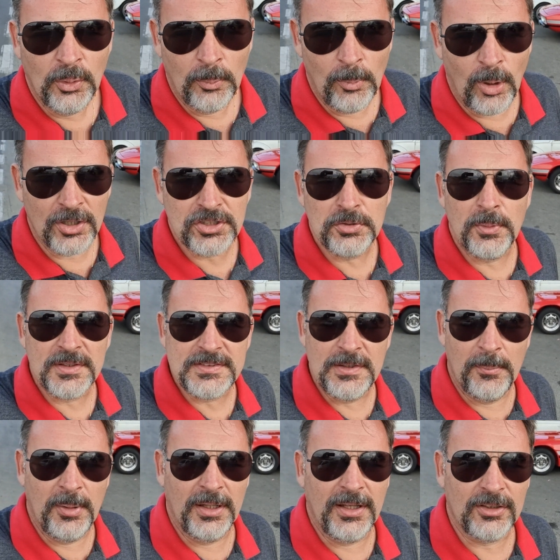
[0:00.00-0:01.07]
uma ótima
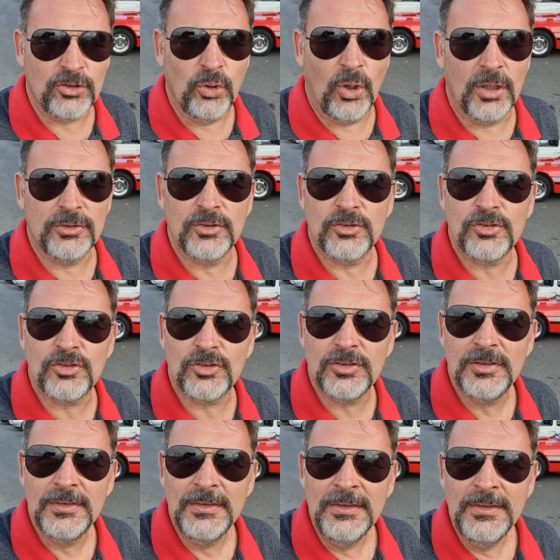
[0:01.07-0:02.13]
semana a todos.
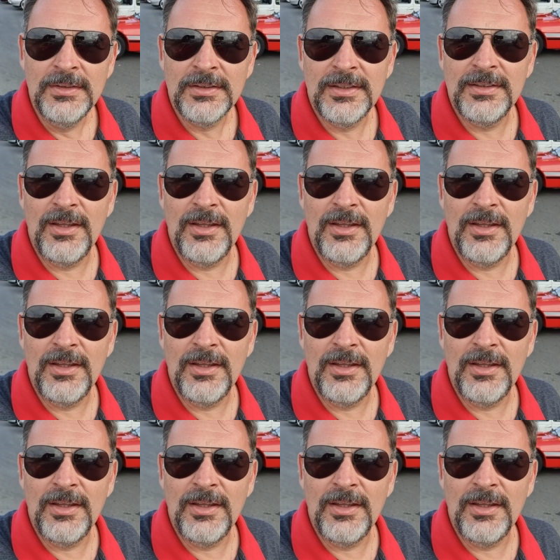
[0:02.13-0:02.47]
Que